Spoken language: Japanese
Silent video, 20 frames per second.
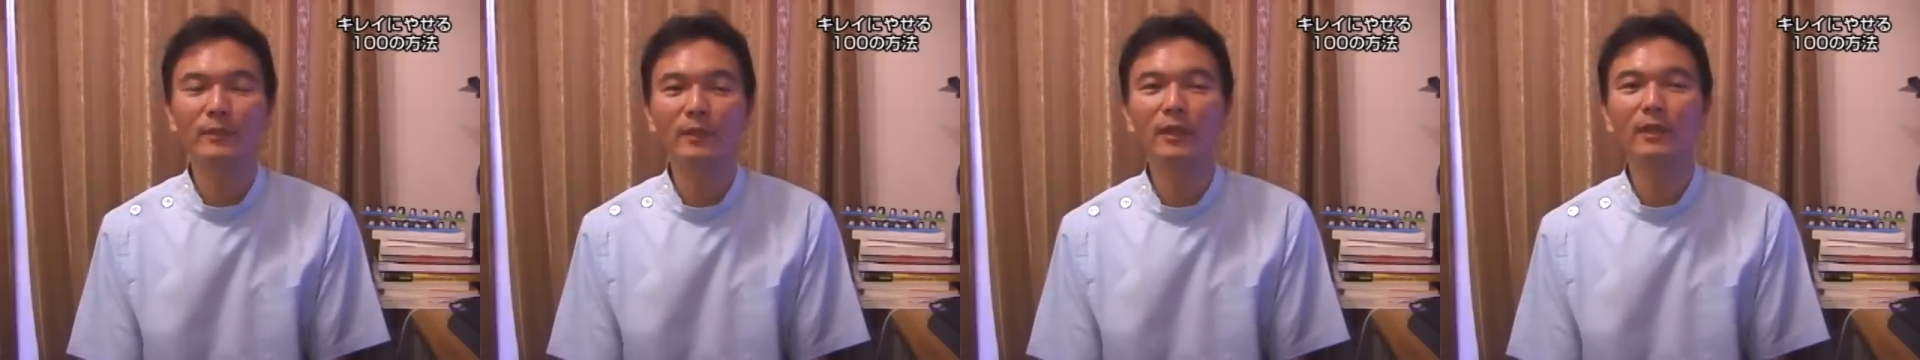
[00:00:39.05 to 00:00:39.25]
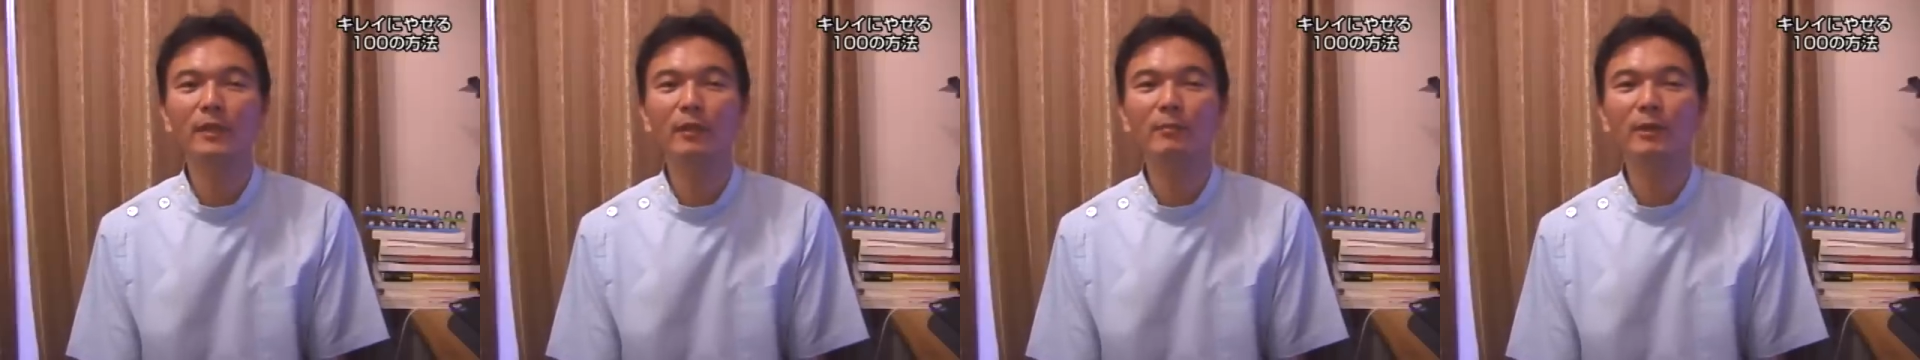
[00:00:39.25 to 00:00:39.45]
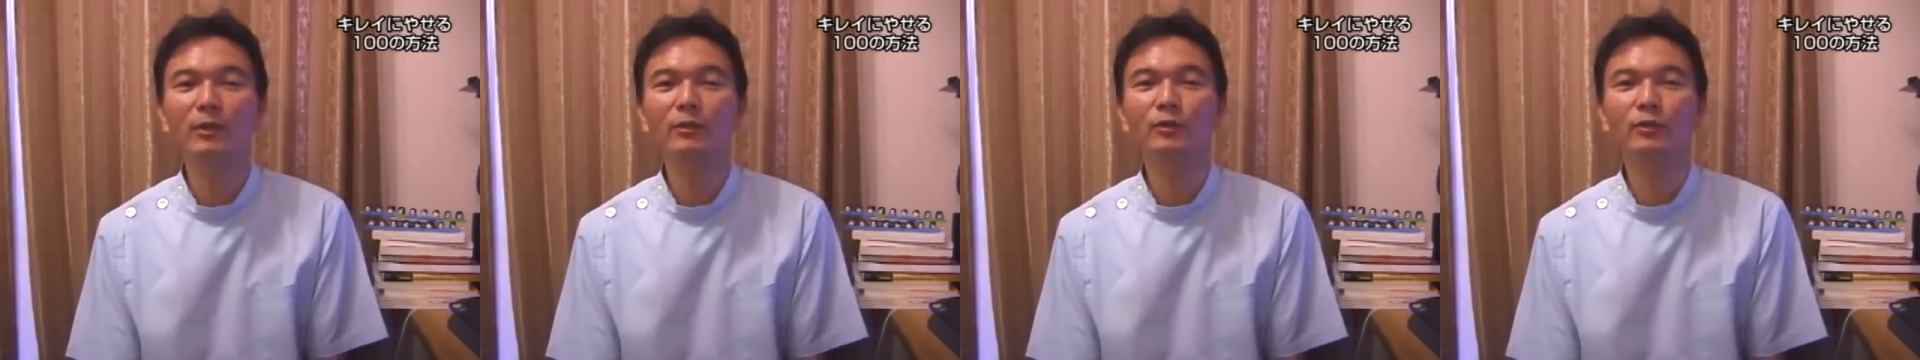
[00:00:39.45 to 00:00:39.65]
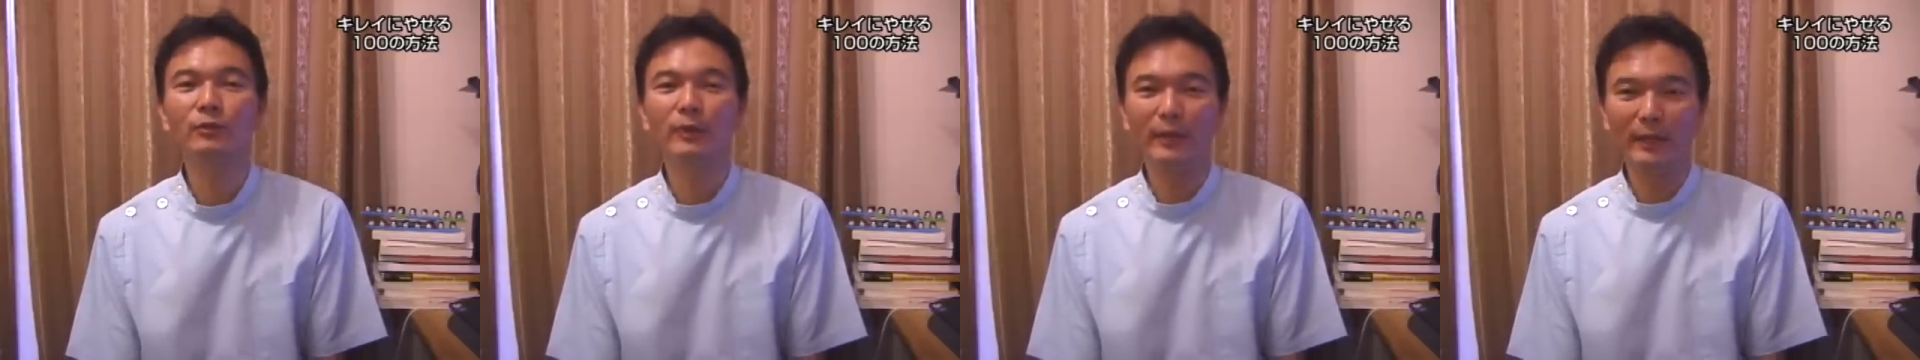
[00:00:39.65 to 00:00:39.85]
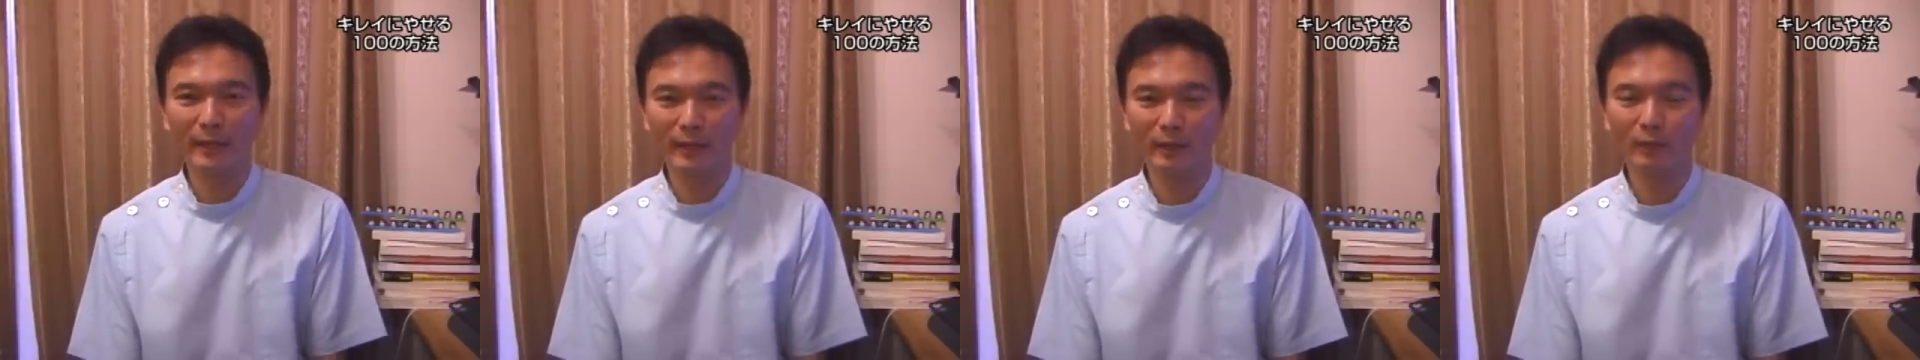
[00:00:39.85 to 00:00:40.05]
でタンパク質
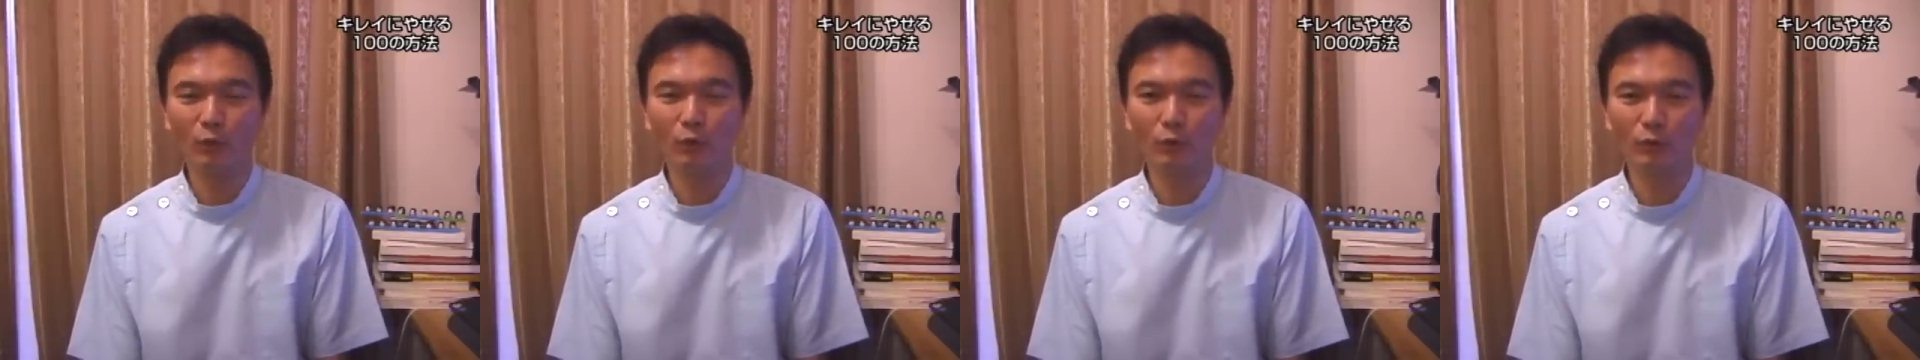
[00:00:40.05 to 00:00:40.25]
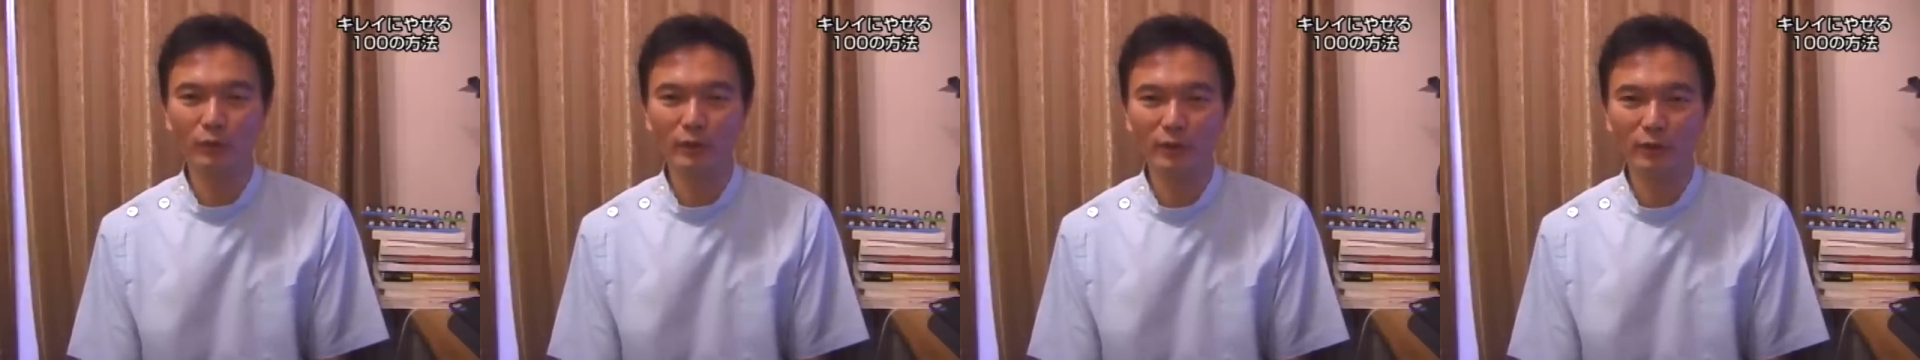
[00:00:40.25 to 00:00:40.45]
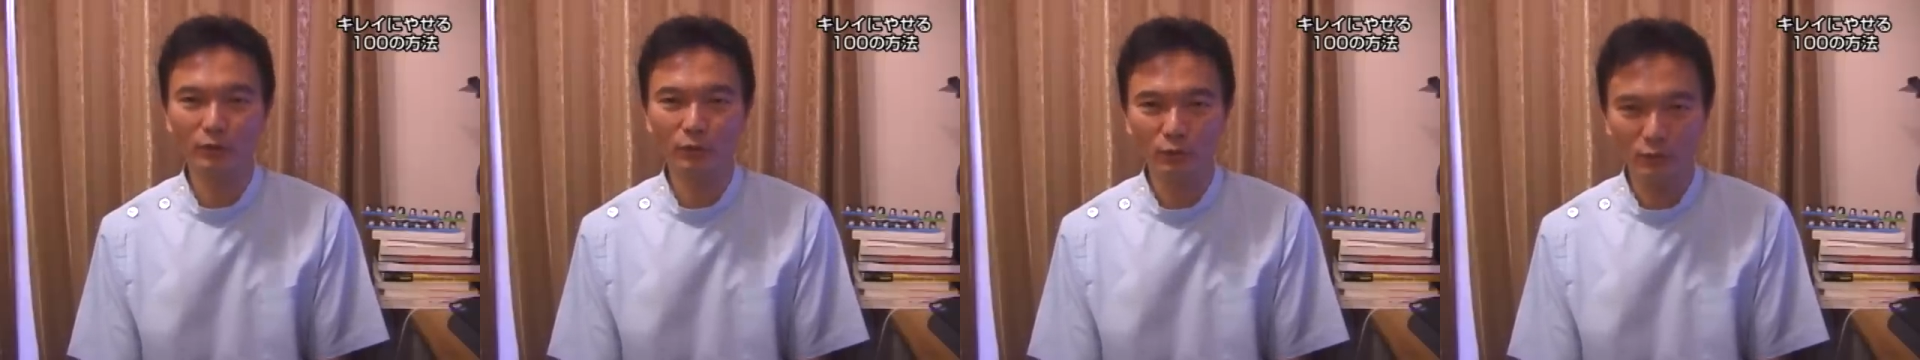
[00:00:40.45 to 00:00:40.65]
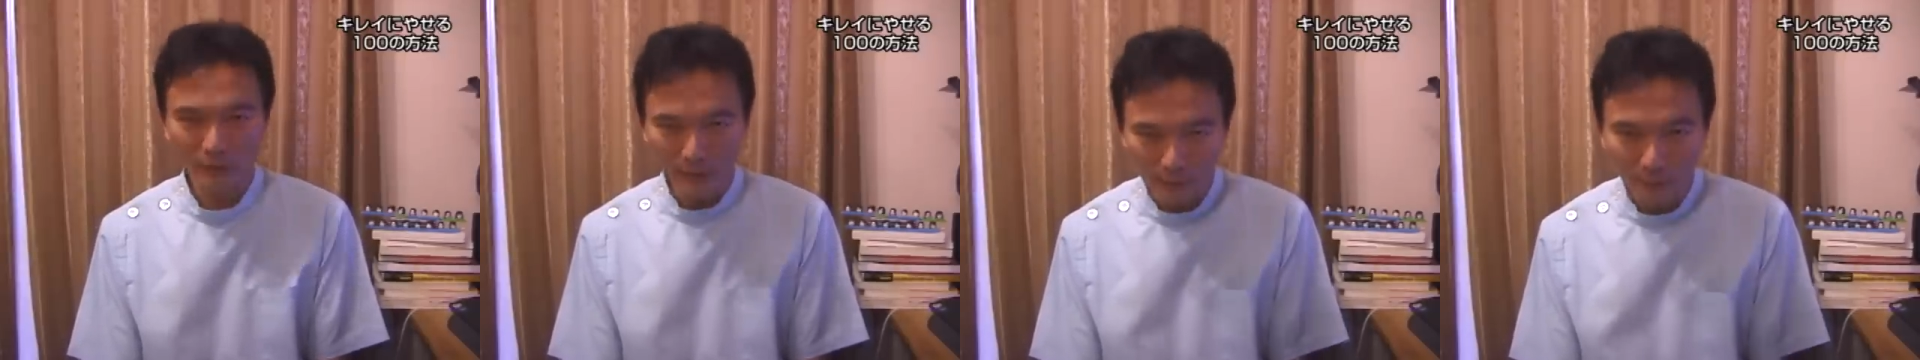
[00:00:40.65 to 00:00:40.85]
は栄養にすぐ